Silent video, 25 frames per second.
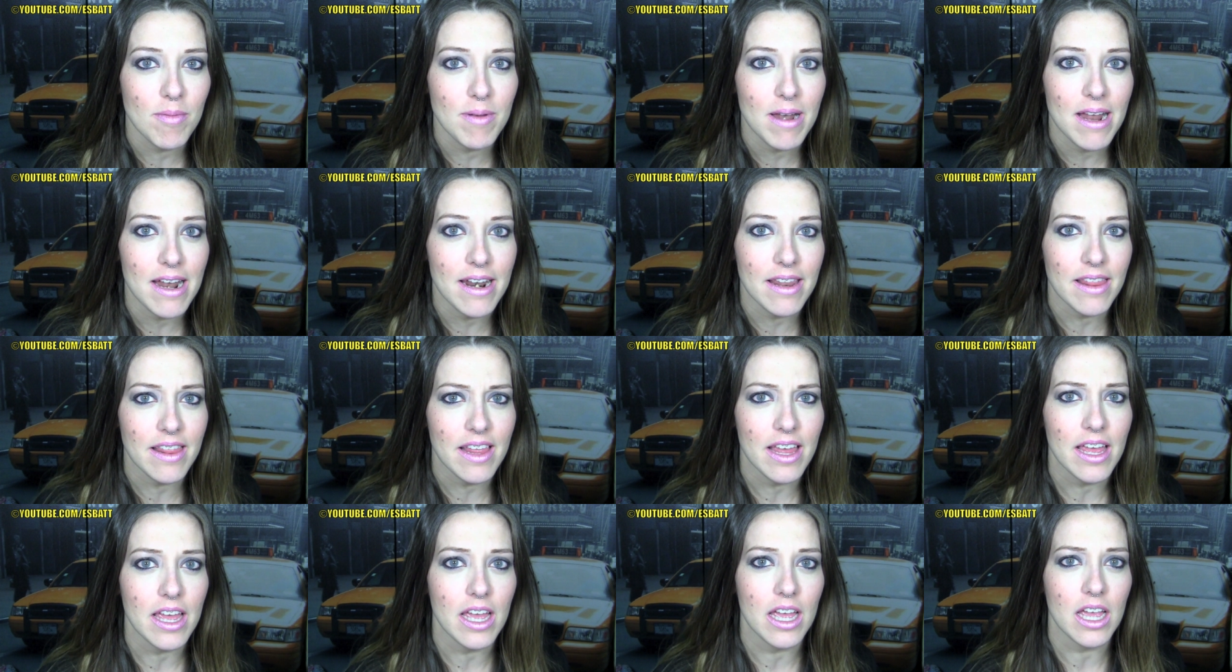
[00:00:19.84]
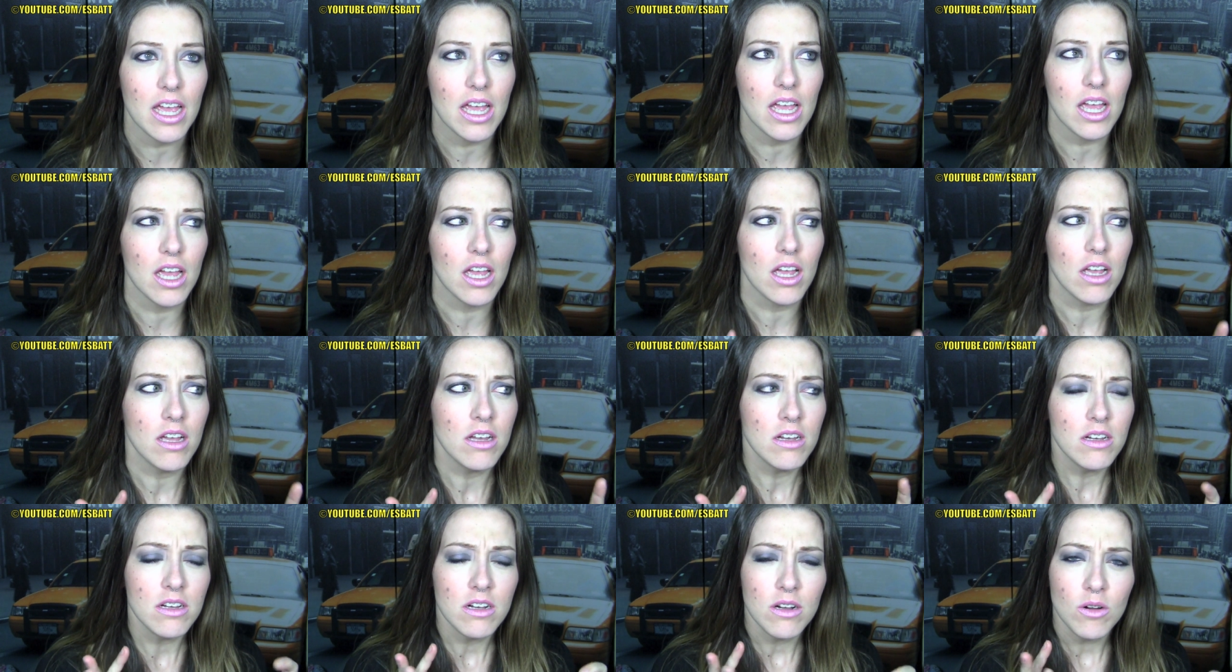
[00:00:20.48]
hablar
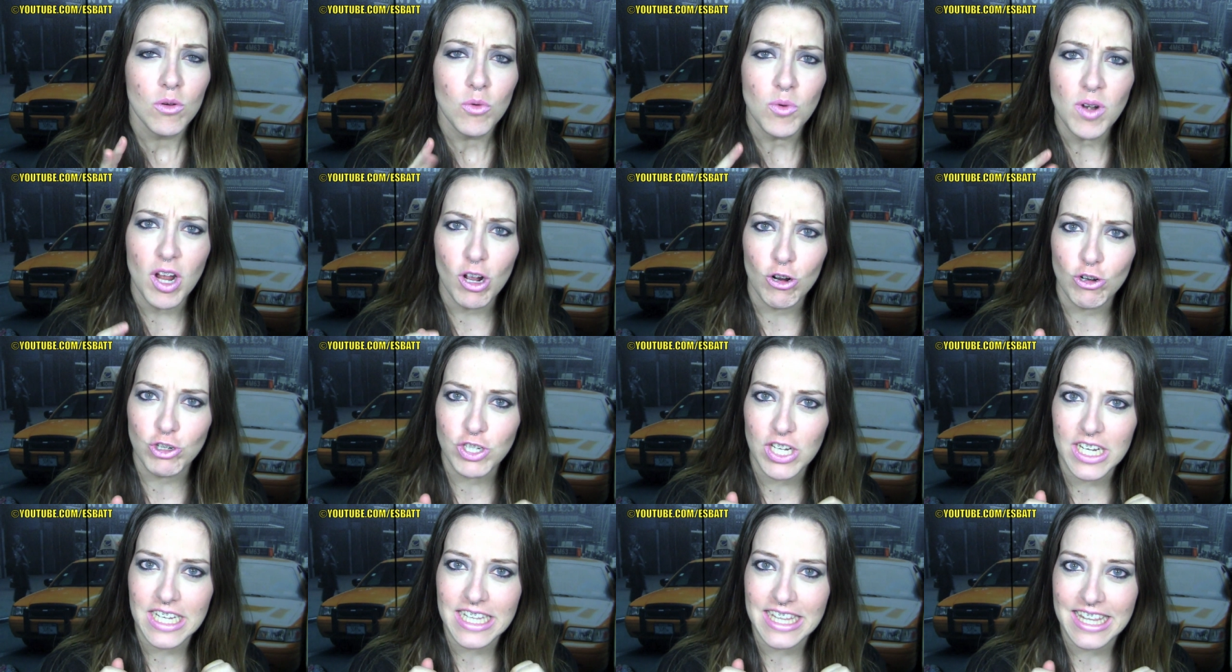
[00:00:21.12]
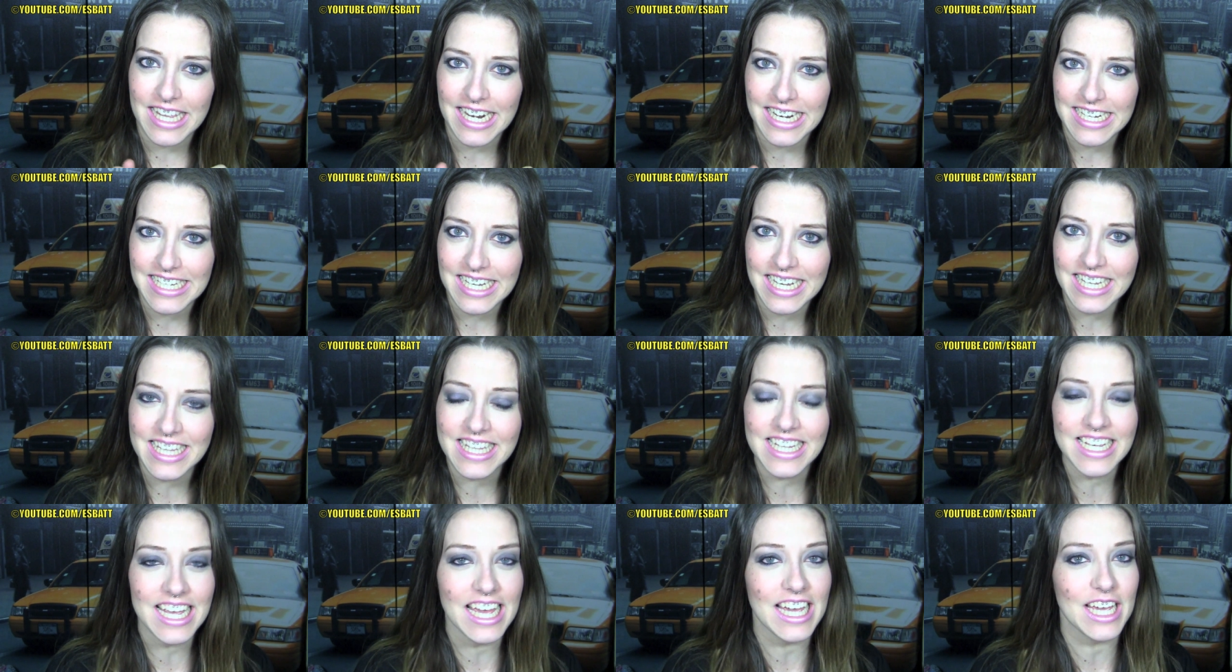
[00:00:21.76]
de una cosa
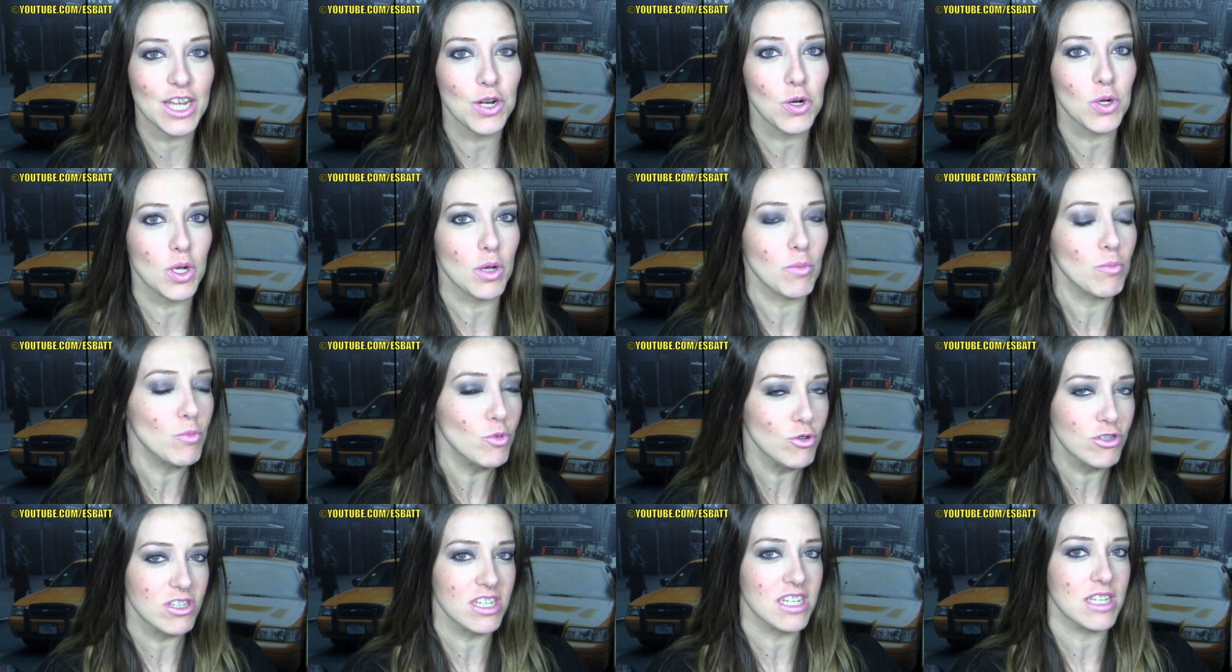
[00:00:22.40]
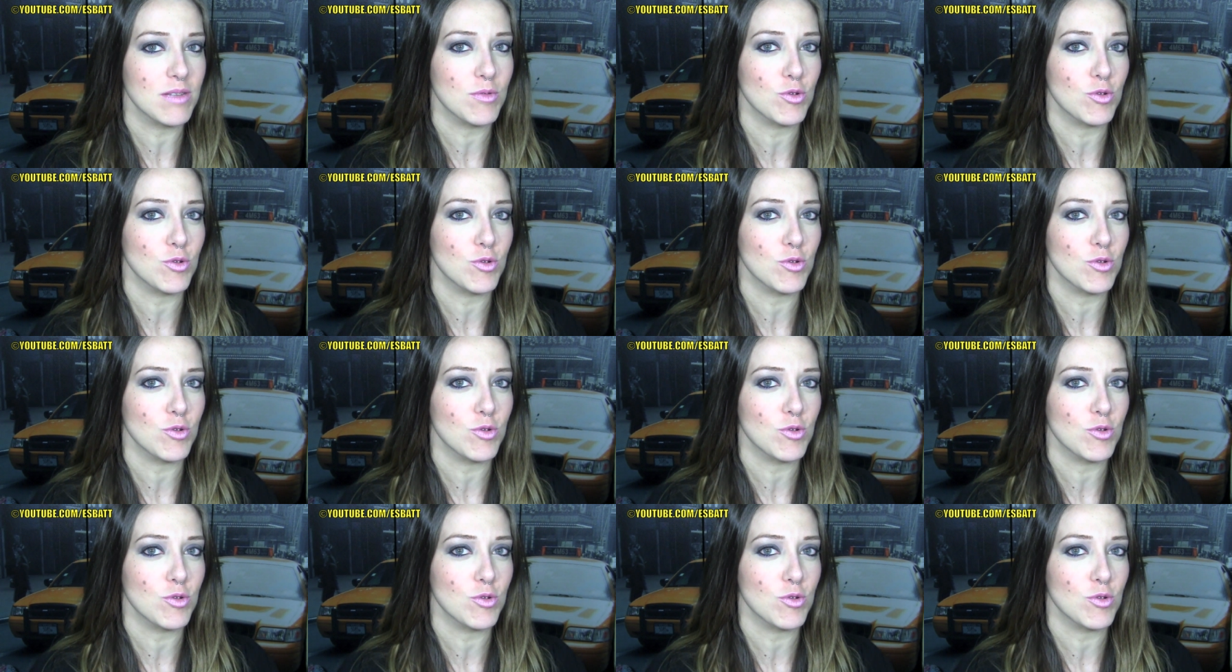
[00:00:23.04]
interesante que creo que muchas